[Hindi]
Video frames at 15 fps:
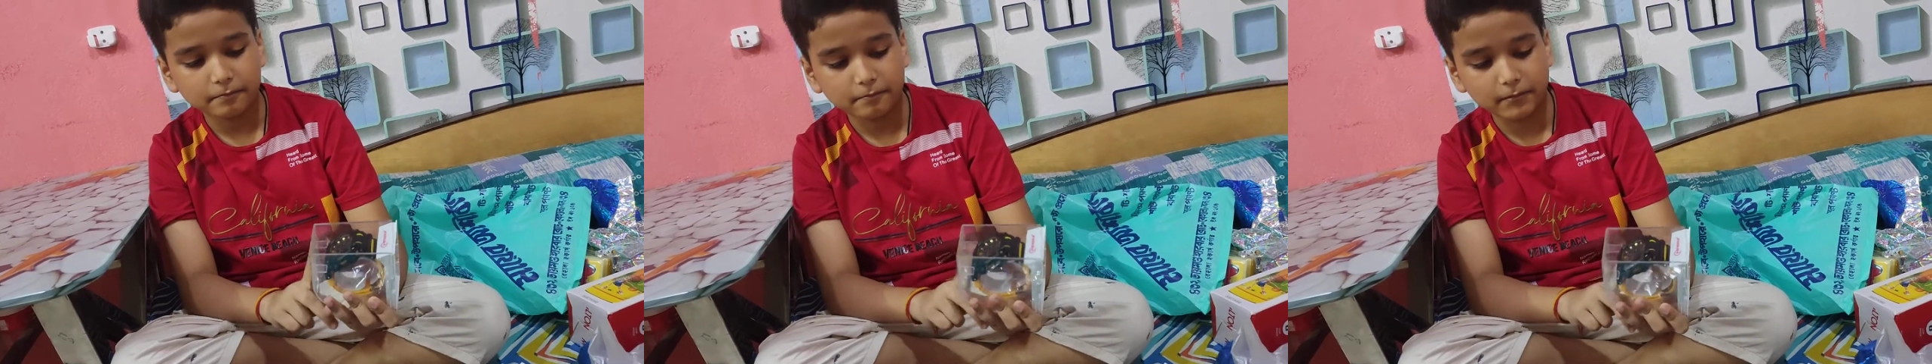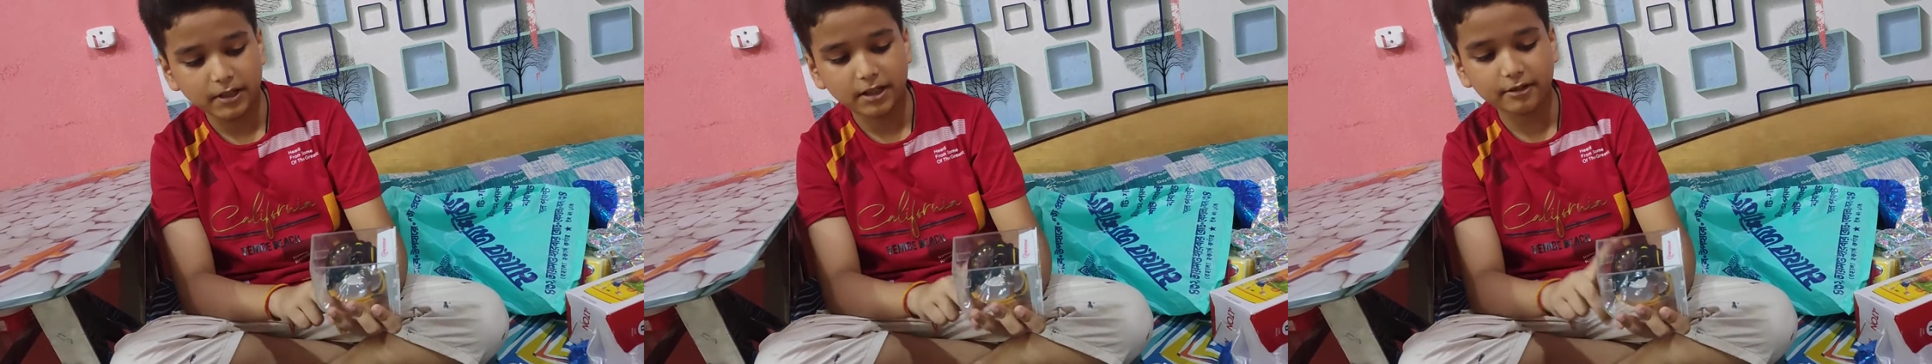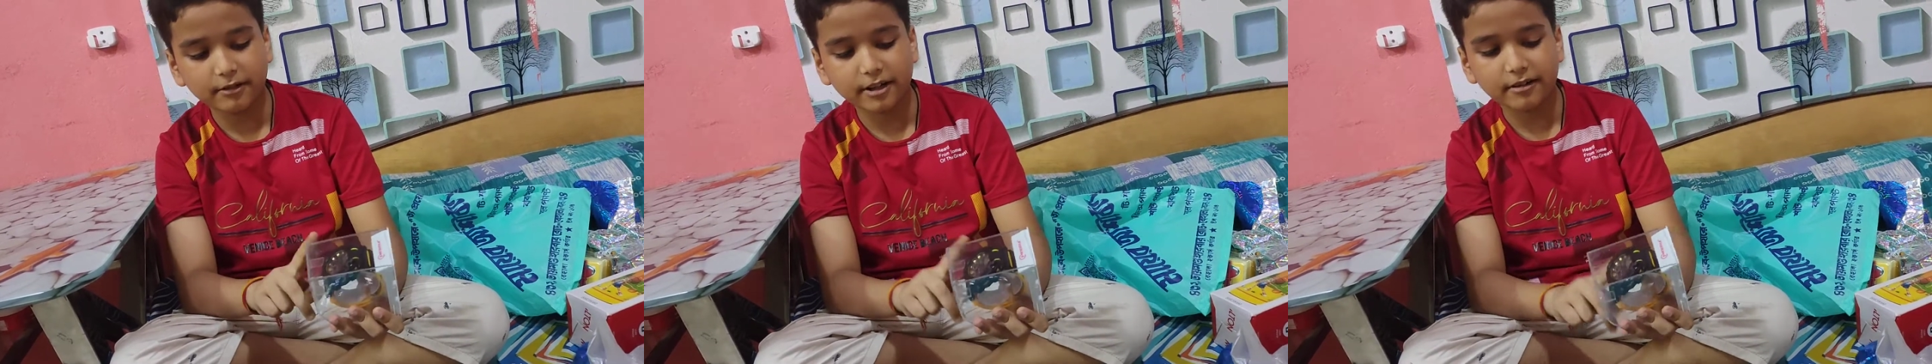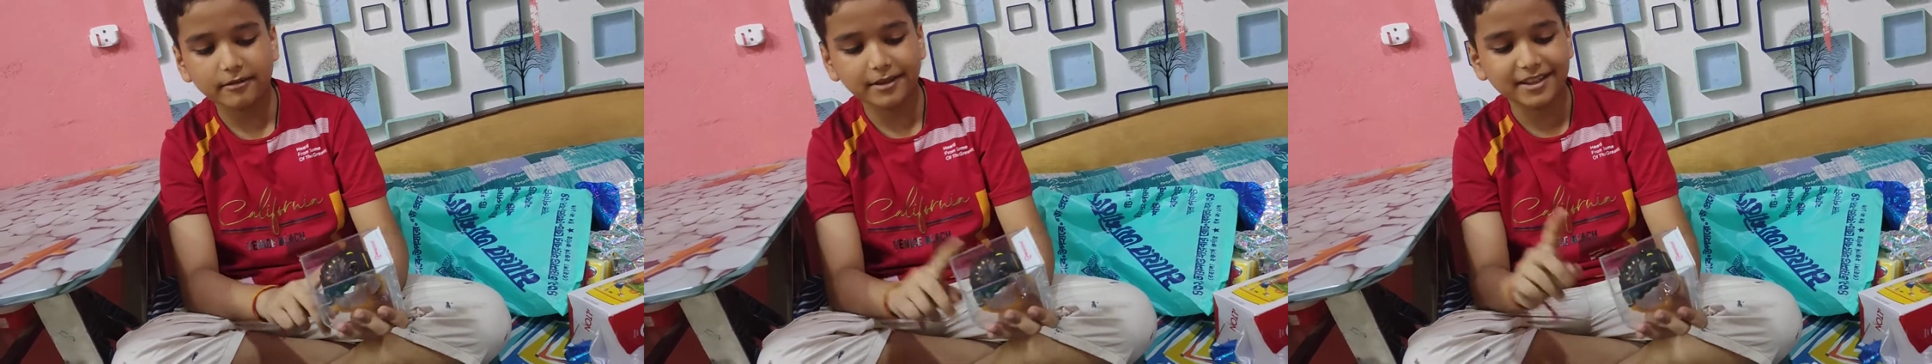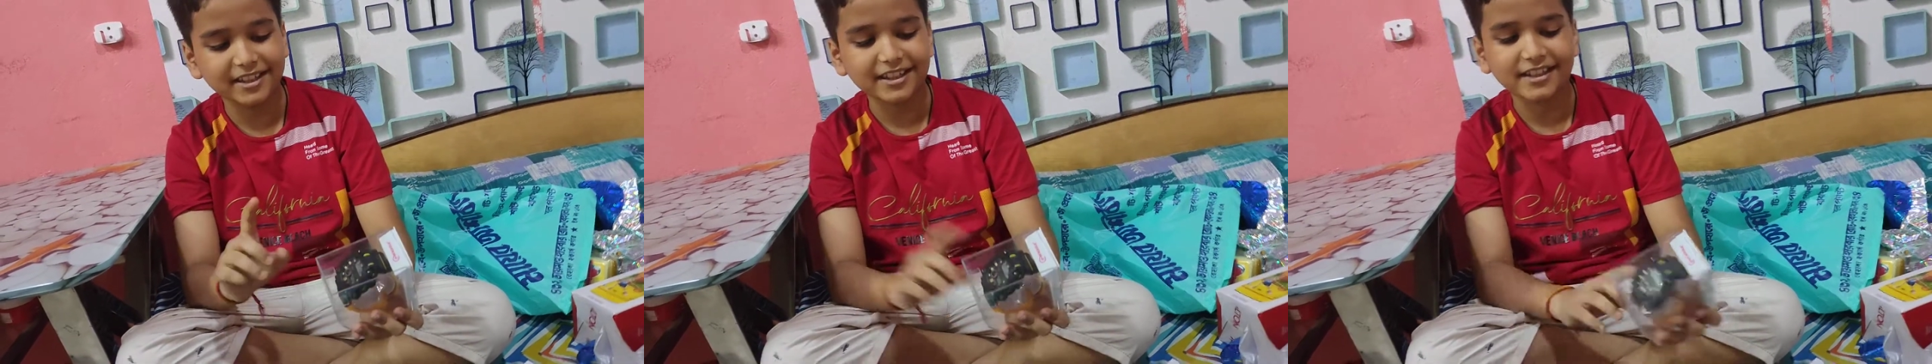
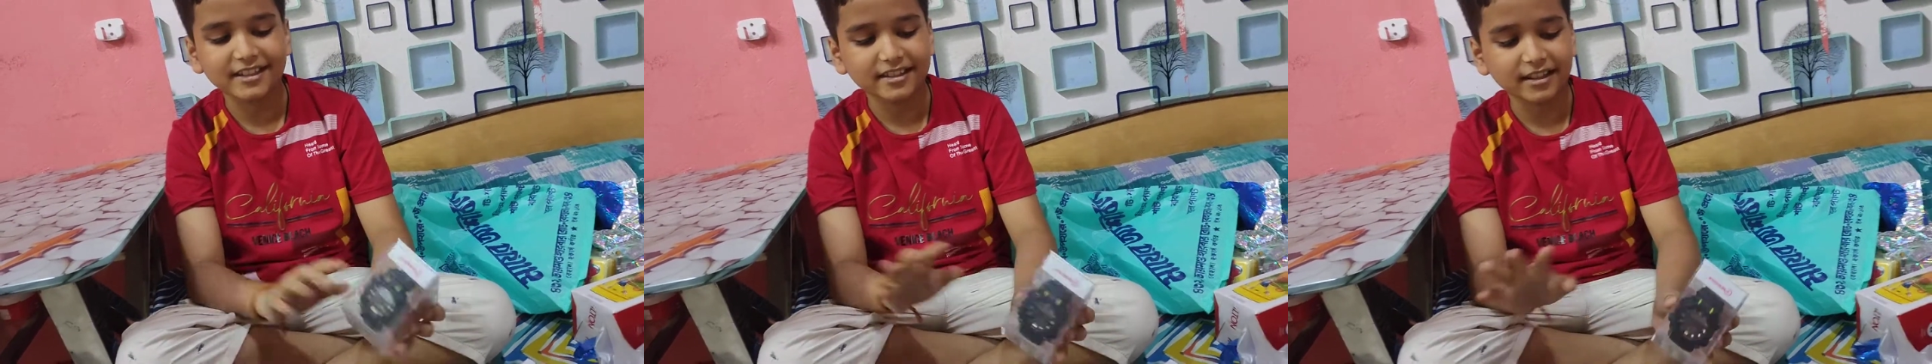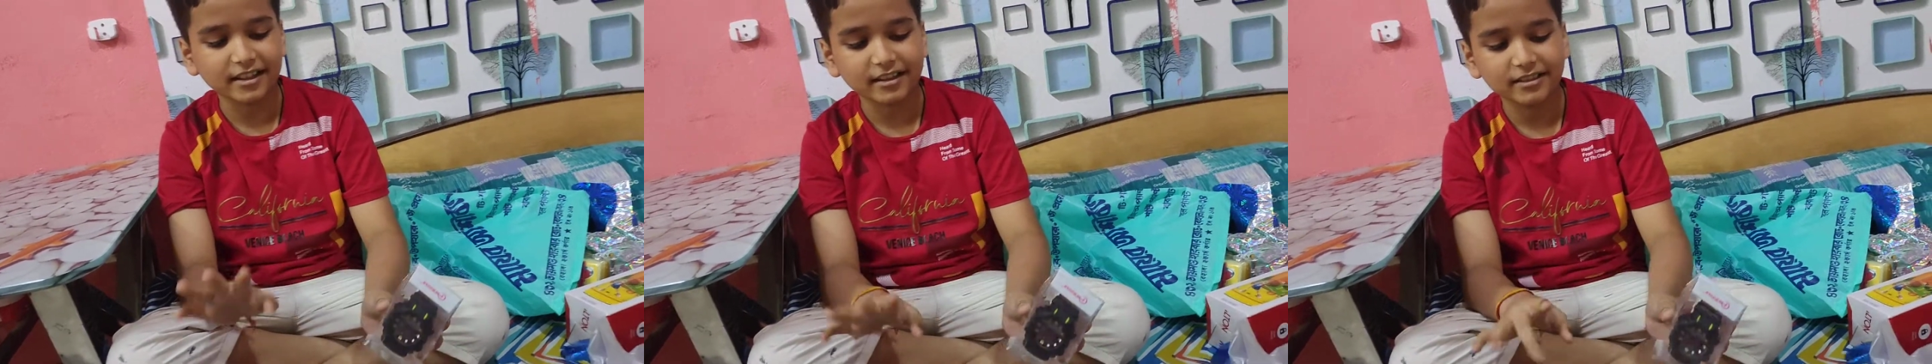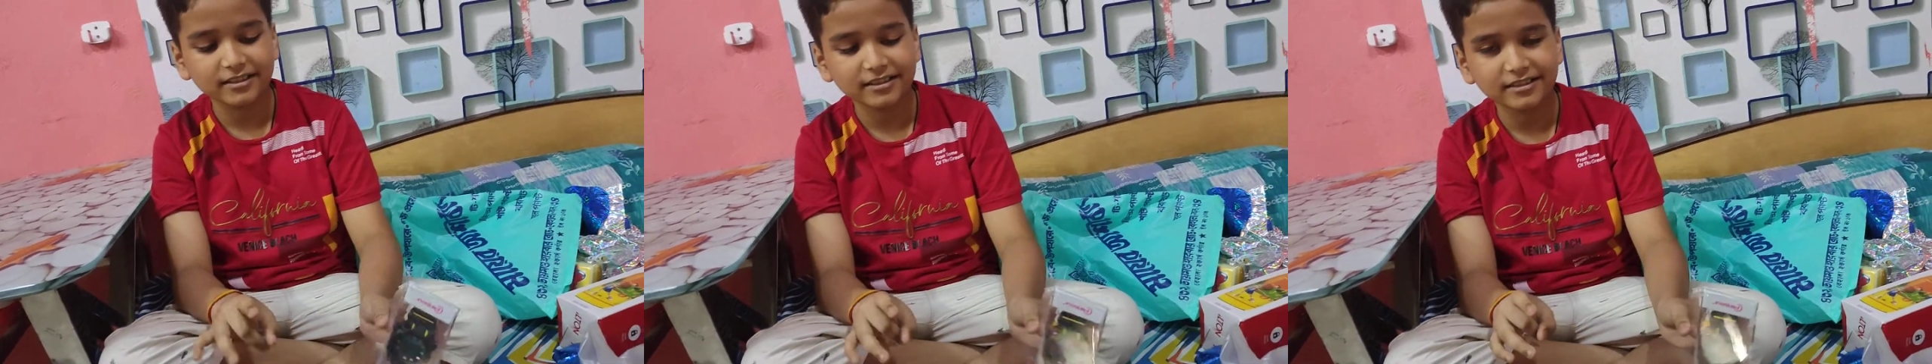लेकिन नहीं